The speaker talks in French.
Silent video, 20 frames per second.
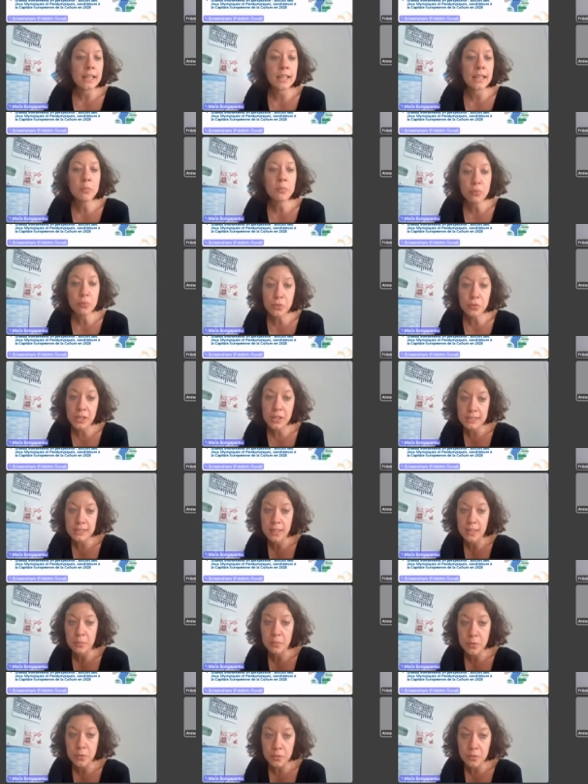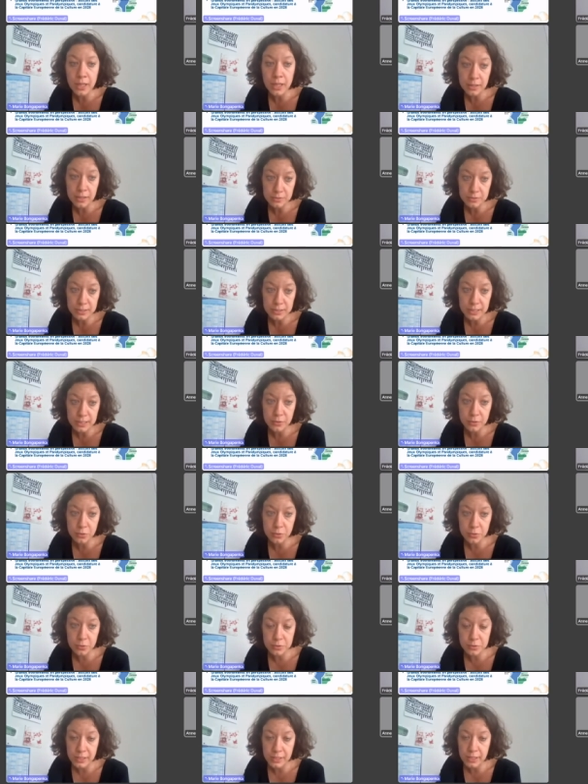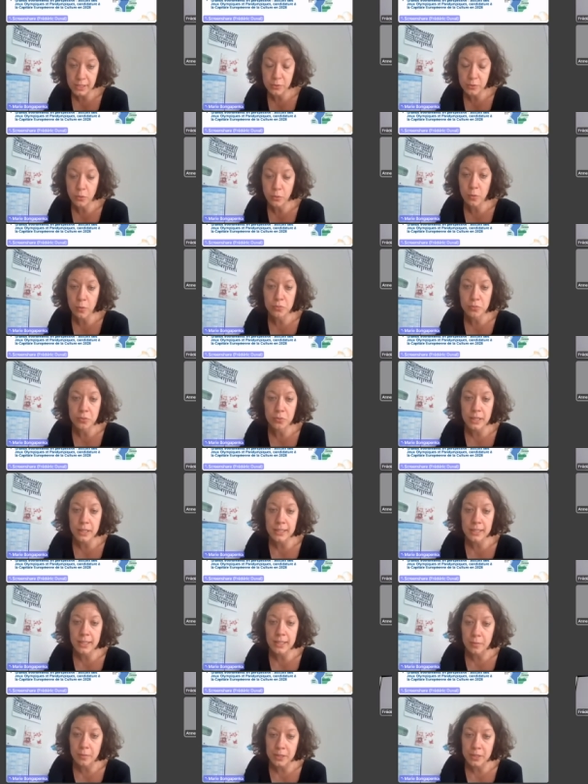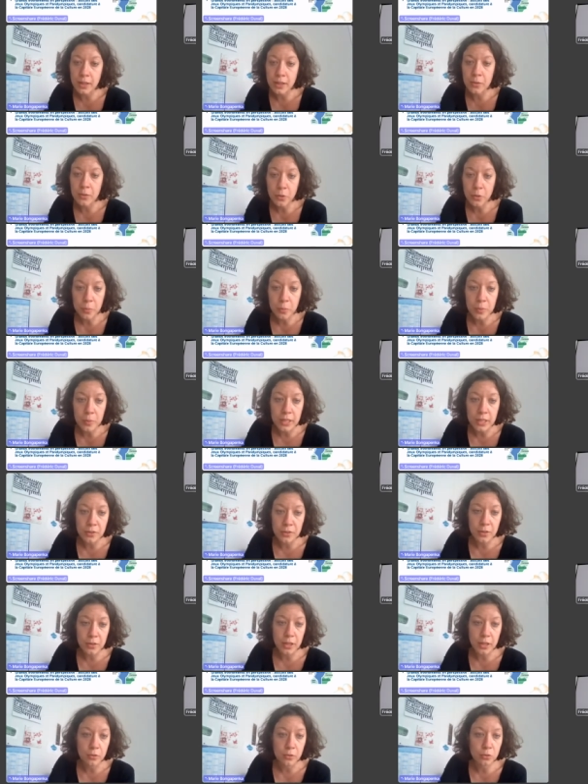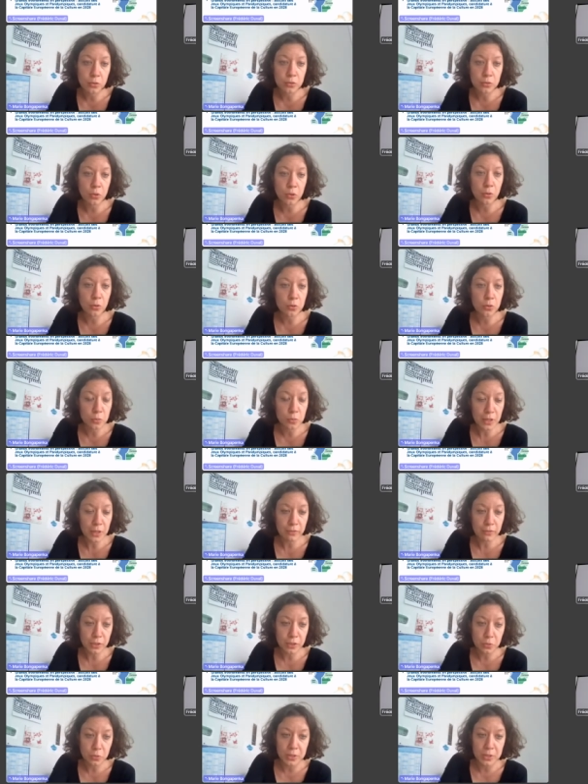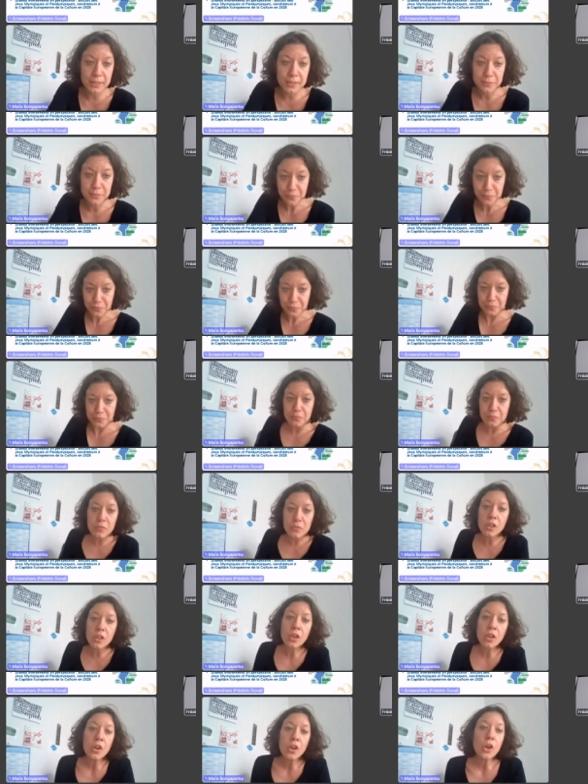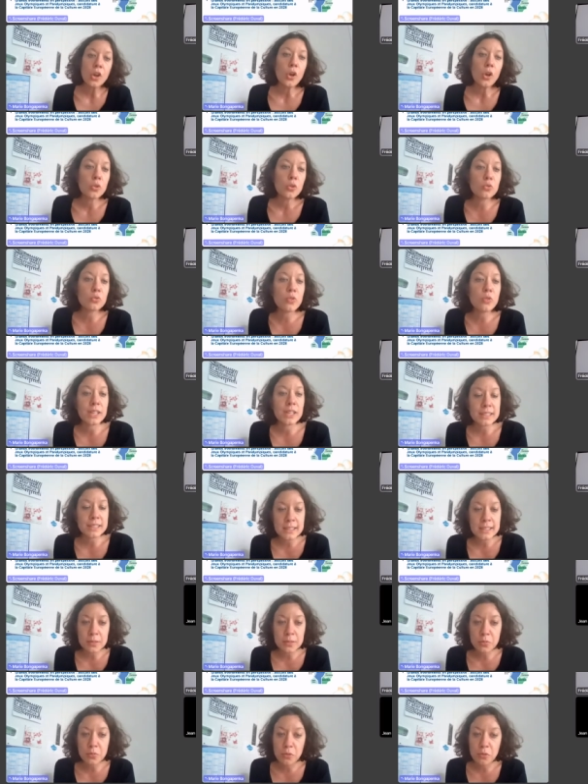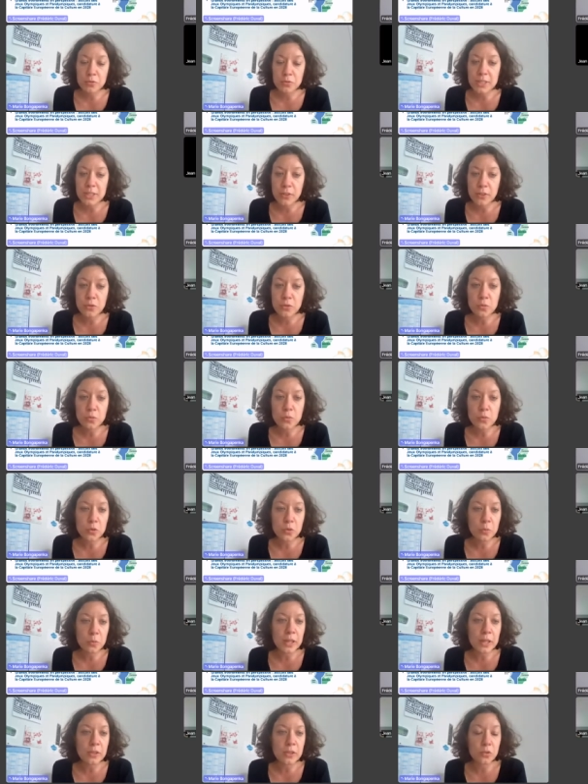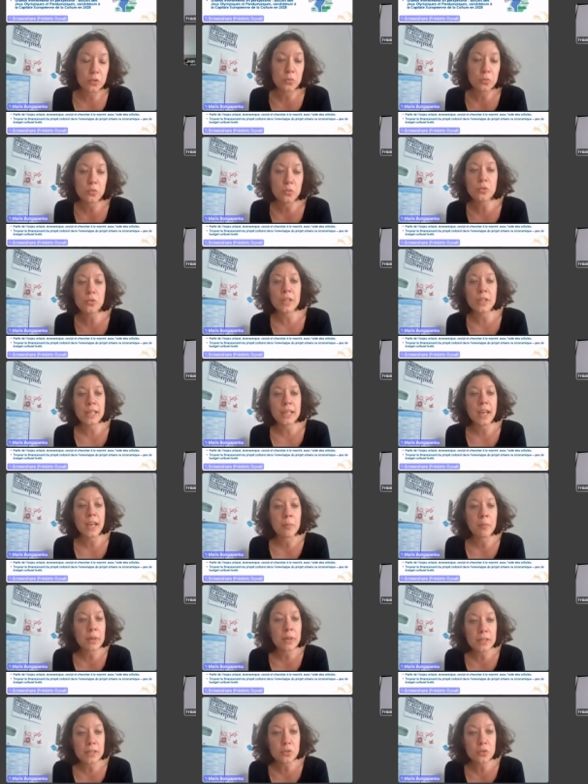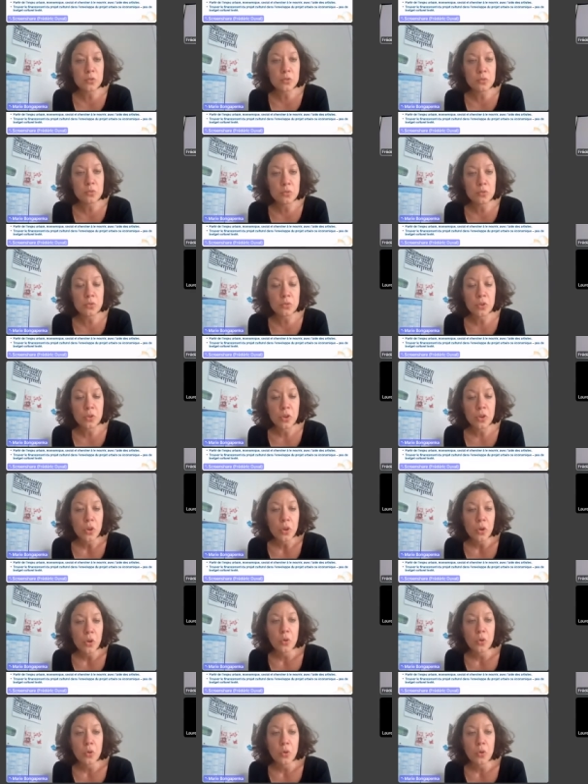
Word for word: et plus récemment, la candidature du territoire pour être capitale européenne de la culture en 2028. Donc voilà, ça c'est pour vous dire deux mots de pleine commune. Et à pleine commune,